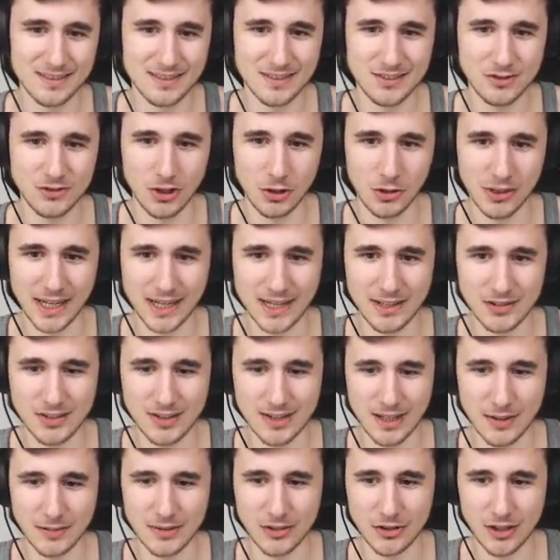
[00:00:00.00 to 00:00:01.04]
Cioè, ok che ci
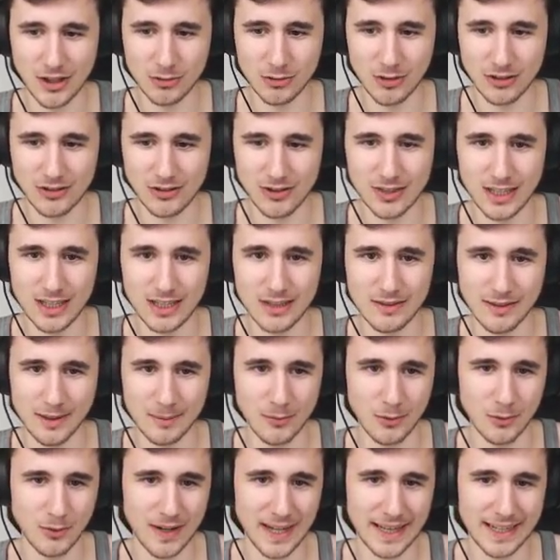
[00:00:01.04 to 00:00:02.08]
stiamo avvicinando al silver, ma
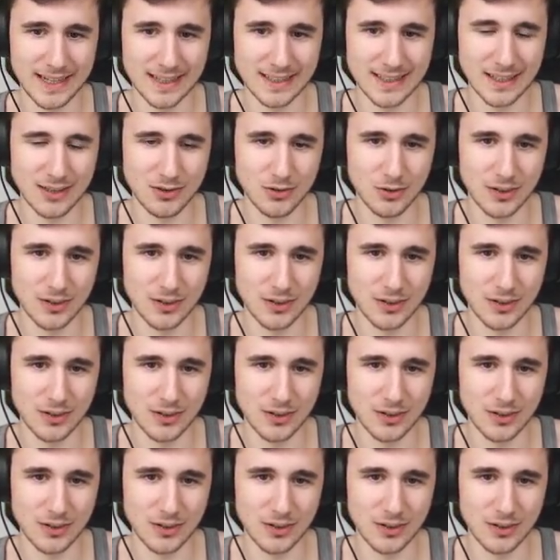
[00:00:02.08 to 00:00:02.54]
non è che adesso